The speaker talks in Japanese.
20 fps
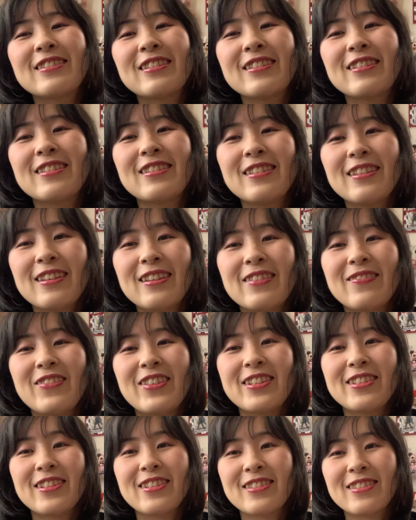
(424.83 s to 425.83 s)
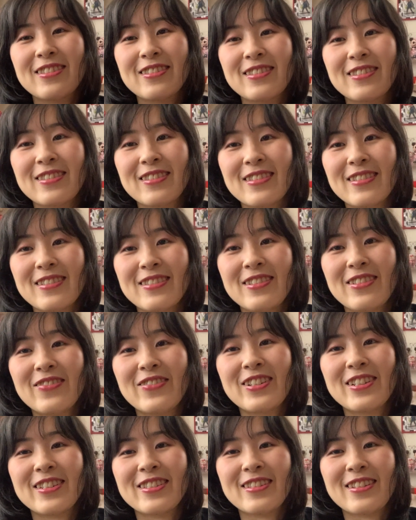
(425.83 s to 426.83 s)
てきて面接呼
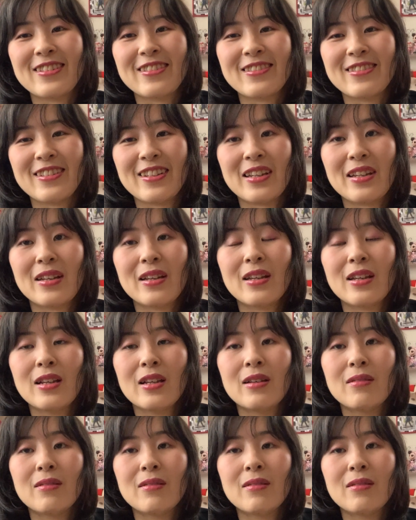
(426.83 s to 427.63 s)
ばれたので、